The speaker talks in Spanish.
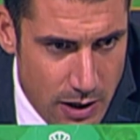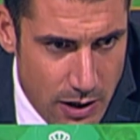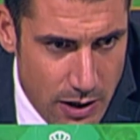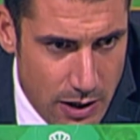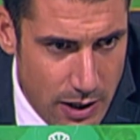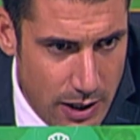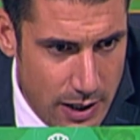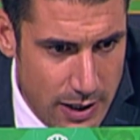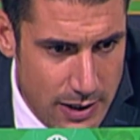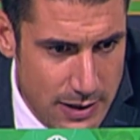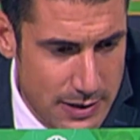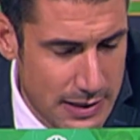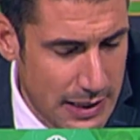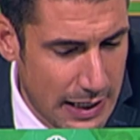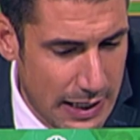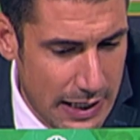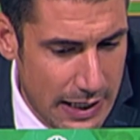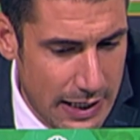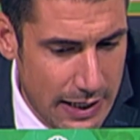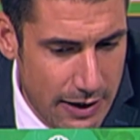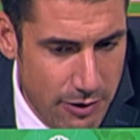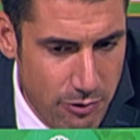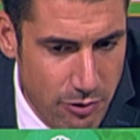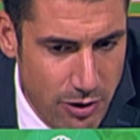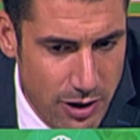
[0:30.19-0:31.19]
y se ha
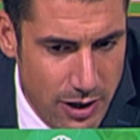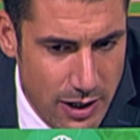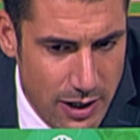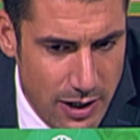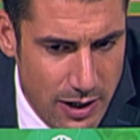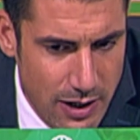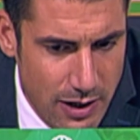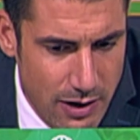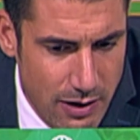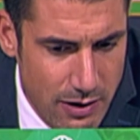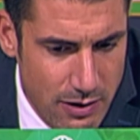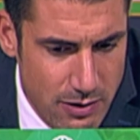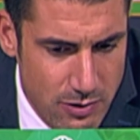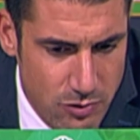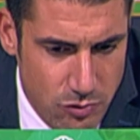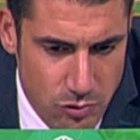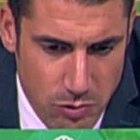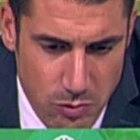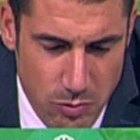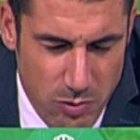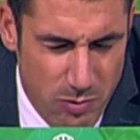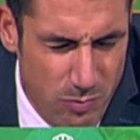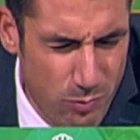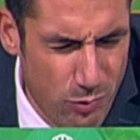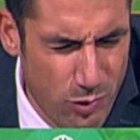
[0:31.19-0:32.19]
ganado y
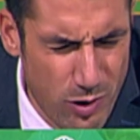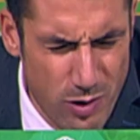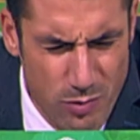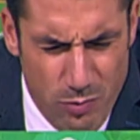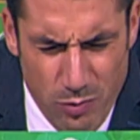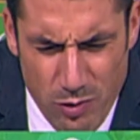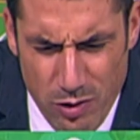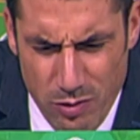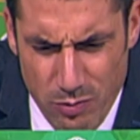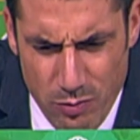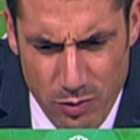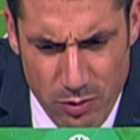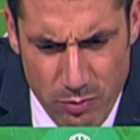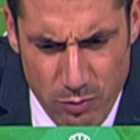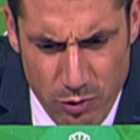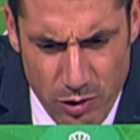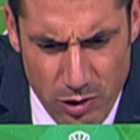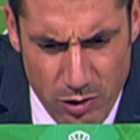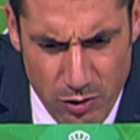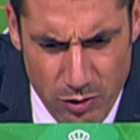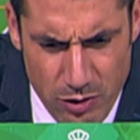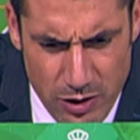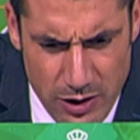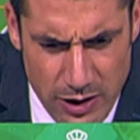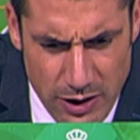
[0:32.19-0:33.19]
estoy muy, muy, muy, muy
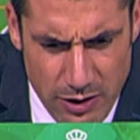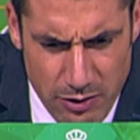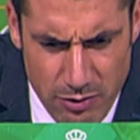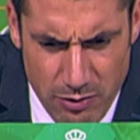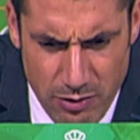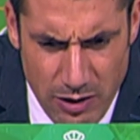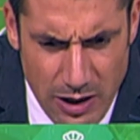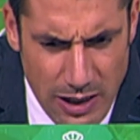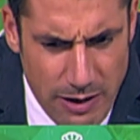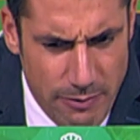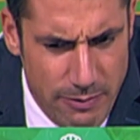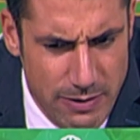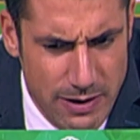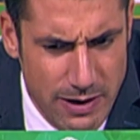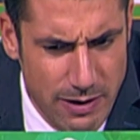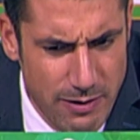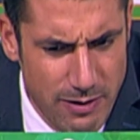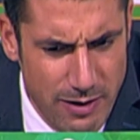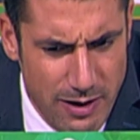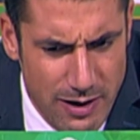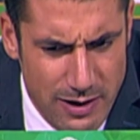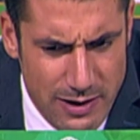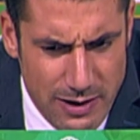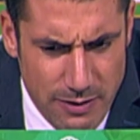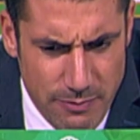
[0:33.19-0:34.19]
contento, a la vez
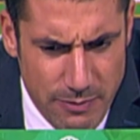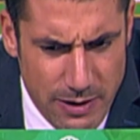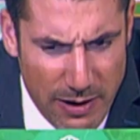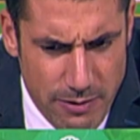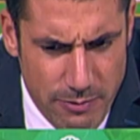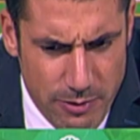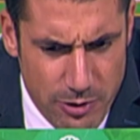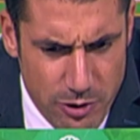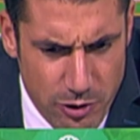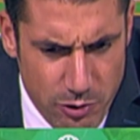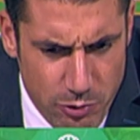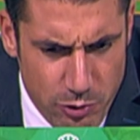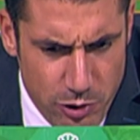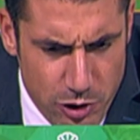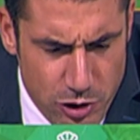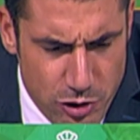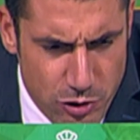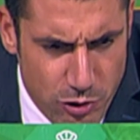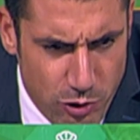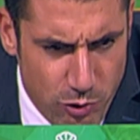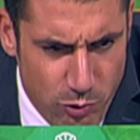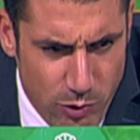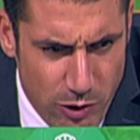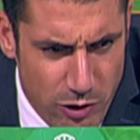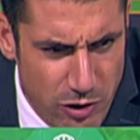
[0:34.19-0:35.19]
que tremendamente orgulloso
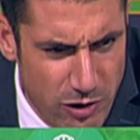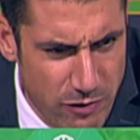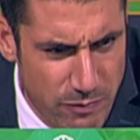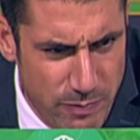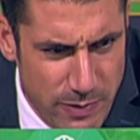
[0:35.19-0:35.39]
de los jugadores,